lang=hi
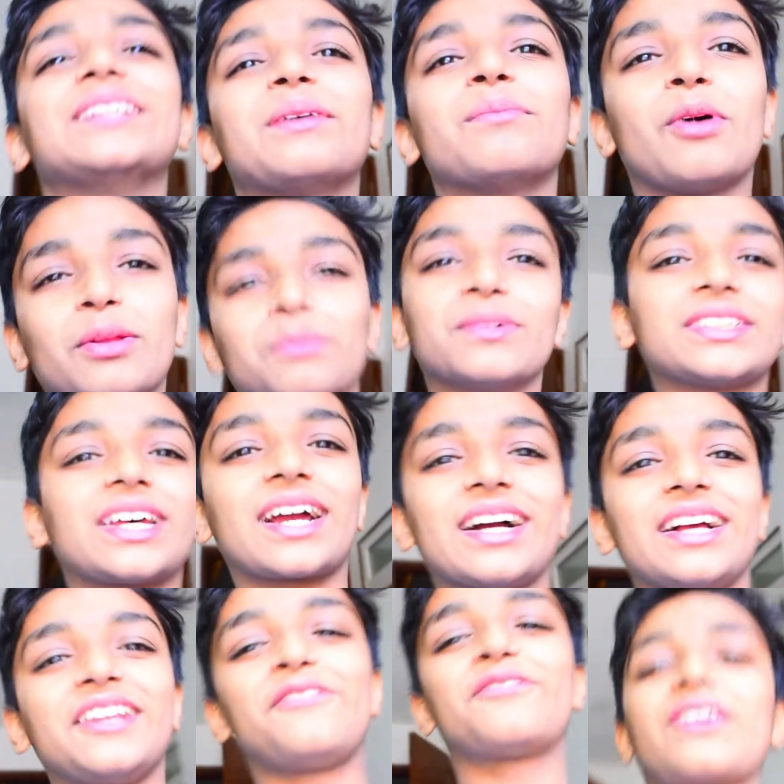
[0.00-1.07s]
बहुत मज़ा आएगा
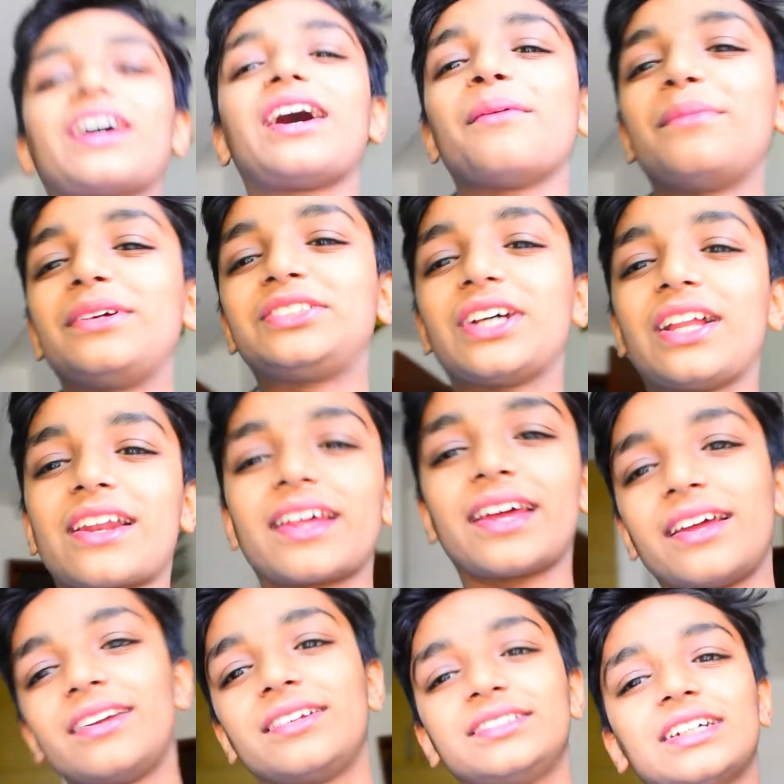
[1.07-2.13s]
लिफ्ट का काम भी चल रहा
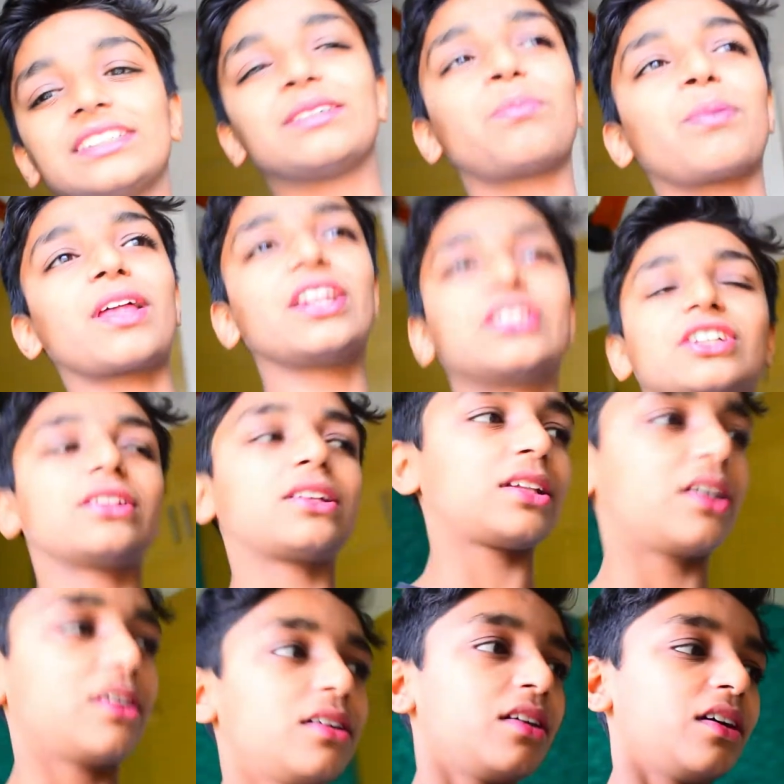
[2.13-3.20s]
है जैसे पहले चलता था